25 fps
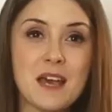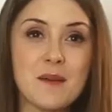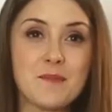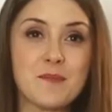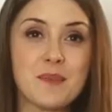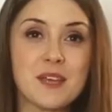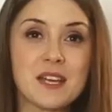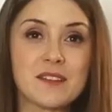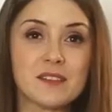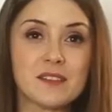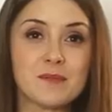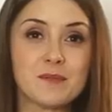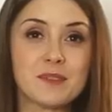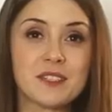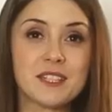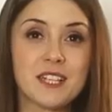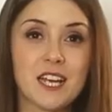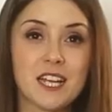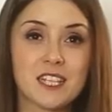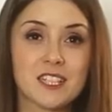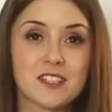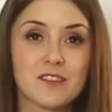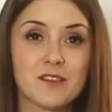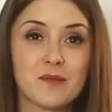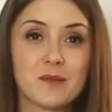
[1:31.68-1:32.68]
Первым
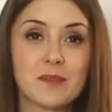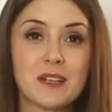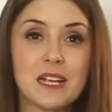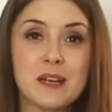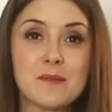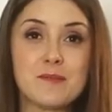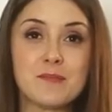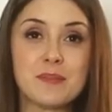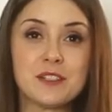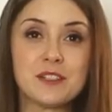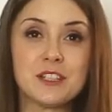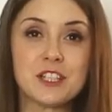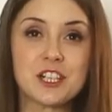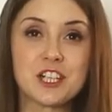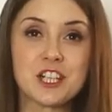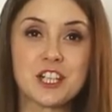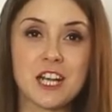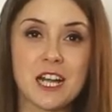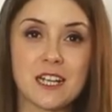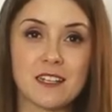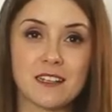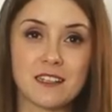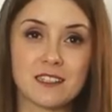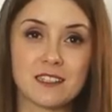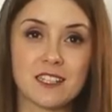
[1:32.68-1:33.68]
средством для
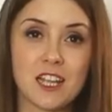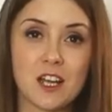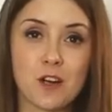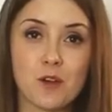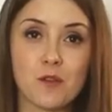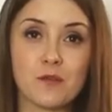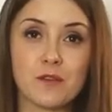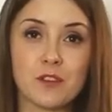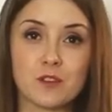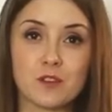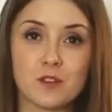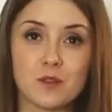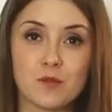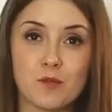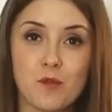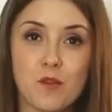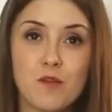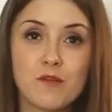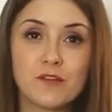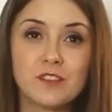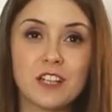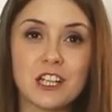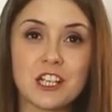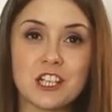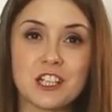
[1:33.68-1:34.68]
поддержания здоровья
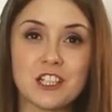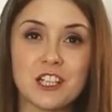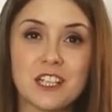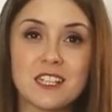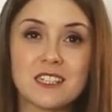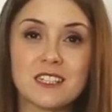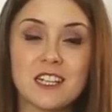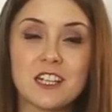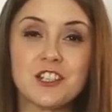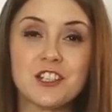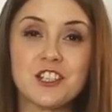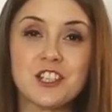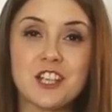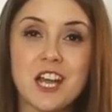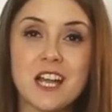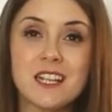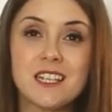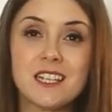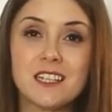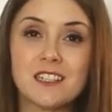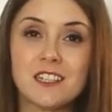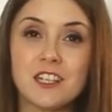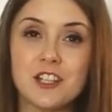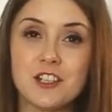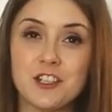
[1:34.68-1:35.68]
зубов должна стать
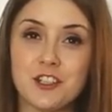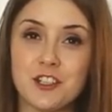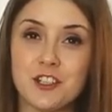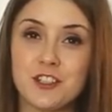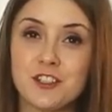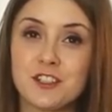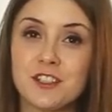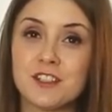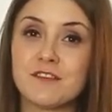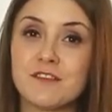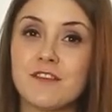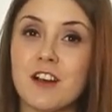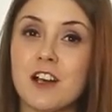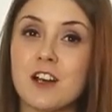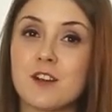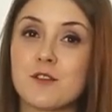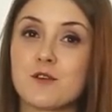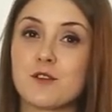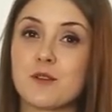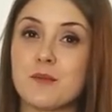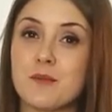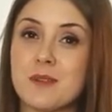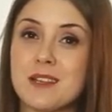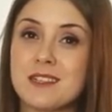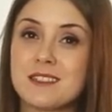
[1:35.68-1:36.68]
тщательная чистка
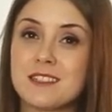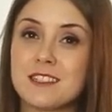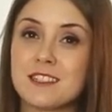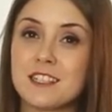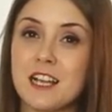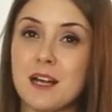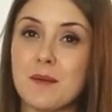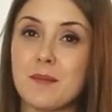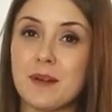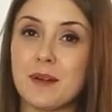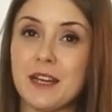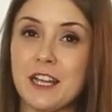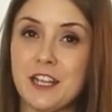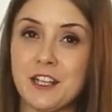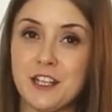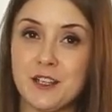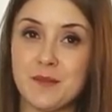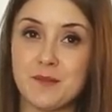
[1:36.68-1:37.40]
вокруг места скопления